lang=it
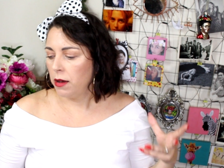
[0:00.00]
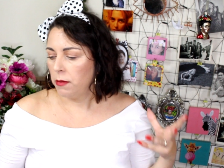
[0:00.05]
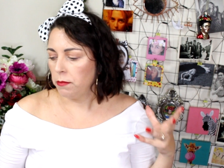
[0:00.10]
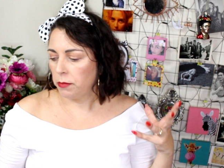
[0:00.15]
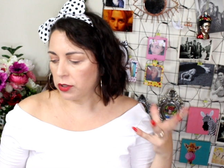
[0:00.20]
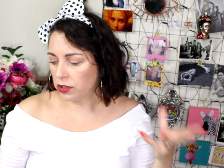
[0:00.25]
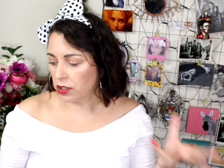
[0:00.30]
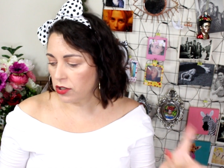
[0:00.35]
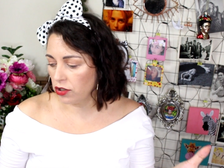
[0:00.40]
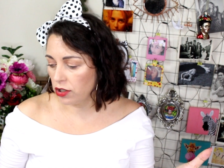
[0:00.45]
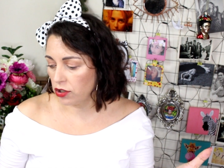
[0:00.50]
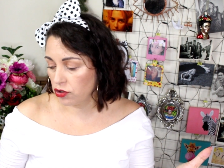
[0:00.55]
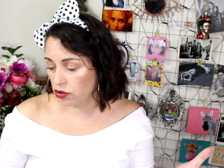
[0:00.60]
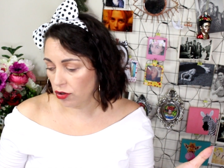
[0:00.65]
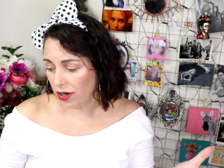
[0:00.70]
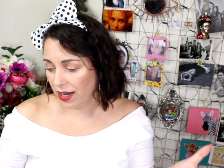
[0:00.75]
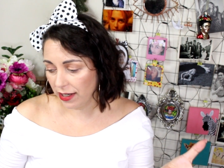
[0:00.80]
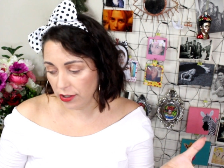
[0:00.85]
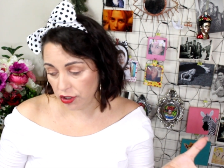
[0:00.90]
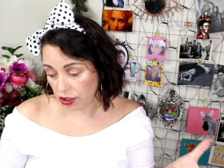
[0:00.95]
Protezione
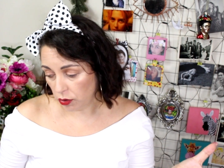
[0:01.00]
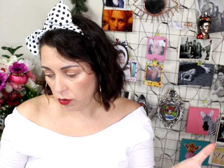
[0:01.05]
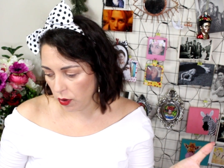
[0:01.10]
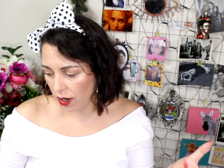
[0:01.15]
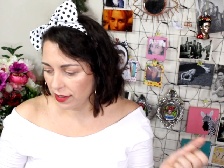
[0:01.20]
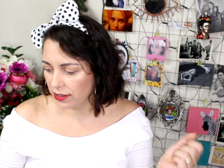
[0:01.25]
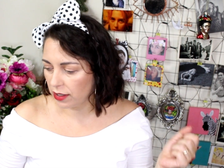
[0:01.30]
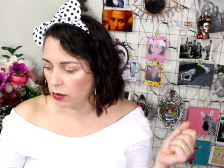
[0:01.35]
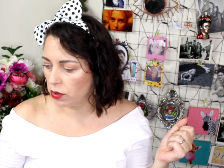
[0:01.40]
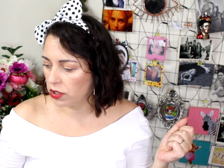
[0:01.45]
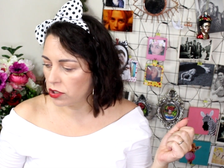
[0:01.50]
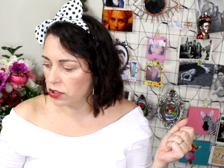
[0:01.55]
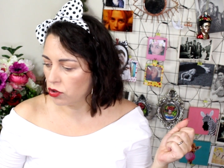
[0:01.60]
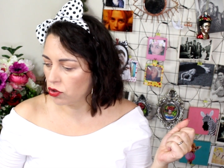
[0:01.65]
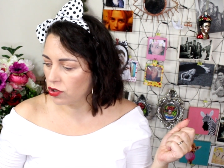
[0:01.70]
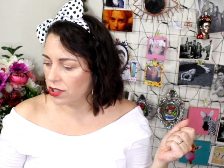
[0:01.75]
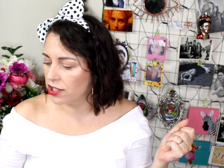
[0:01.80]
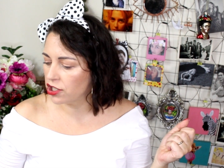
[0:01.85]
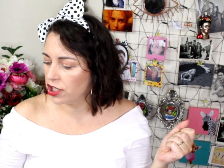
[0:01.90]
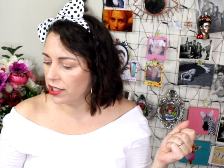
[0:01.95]
solare 50, questo
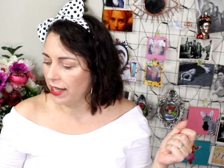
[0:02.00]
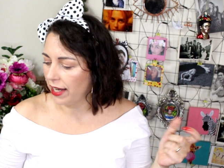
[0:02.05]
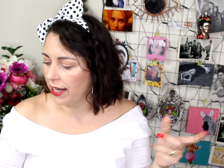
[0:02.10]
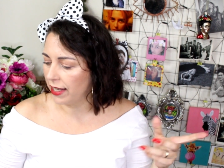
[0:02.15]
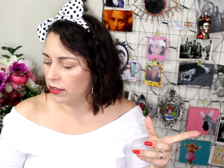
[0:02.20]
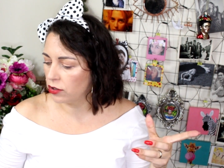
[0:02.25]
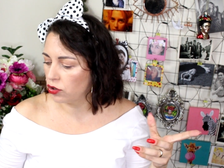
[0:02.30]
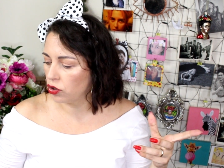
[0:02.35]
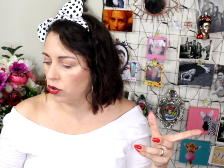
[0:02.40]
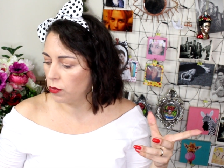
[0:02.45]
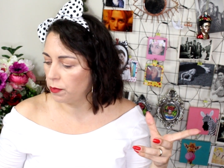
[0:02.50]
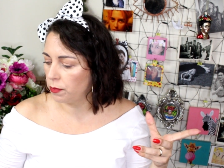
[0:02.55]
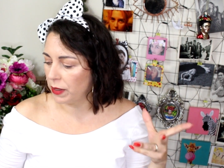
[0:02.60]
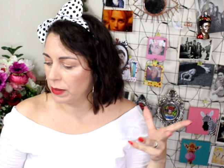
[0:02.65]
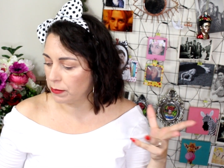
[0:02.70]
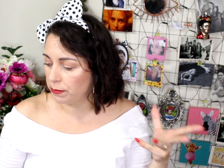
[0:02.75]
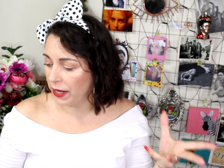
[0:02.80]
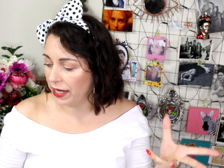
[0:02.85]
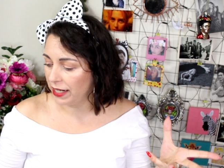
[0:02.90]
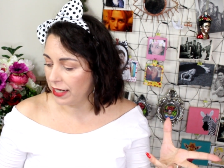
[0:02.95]
si è già detto,
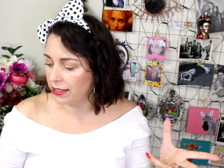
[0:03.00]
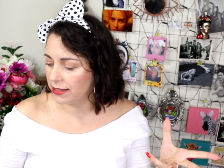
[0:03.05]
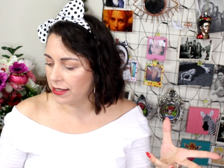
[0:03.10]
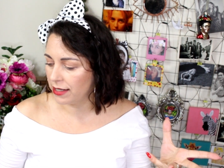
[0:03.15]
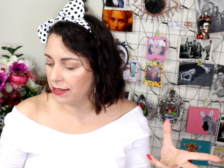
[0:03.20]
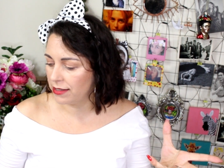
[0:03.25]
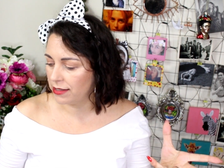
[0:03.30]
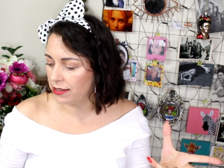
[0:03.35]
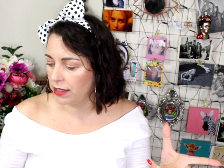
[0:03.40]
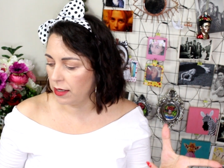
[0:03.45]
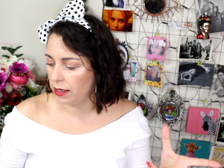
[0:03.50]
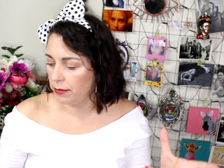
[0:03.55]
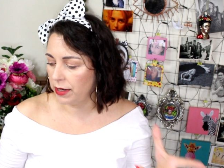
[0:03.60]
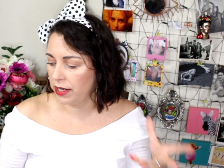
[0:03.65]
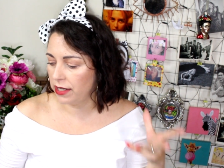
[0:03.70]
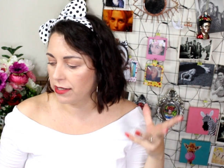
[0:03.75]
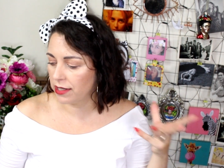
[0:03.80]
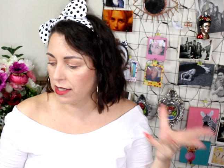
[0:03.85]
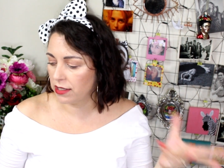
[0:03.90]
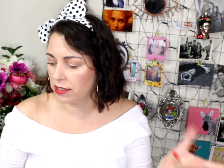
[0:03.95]
per pelli
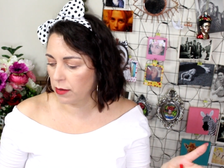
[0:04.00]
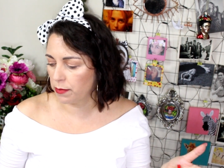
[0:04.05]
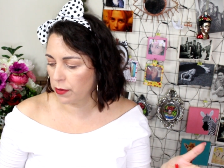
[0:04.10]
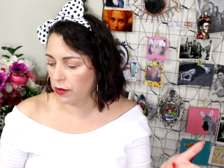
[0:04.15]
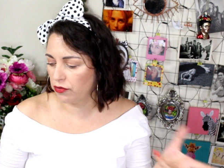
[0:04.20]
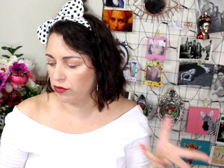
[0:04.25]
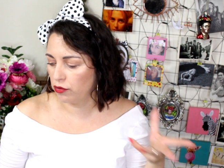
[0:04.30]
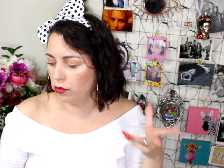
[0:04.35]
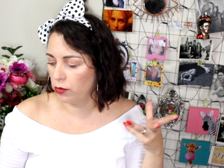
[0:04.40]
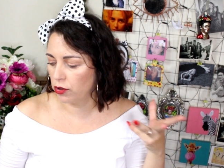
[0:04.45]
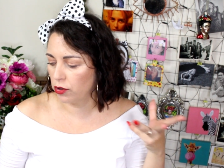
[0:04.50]
sensibili, senza profumo,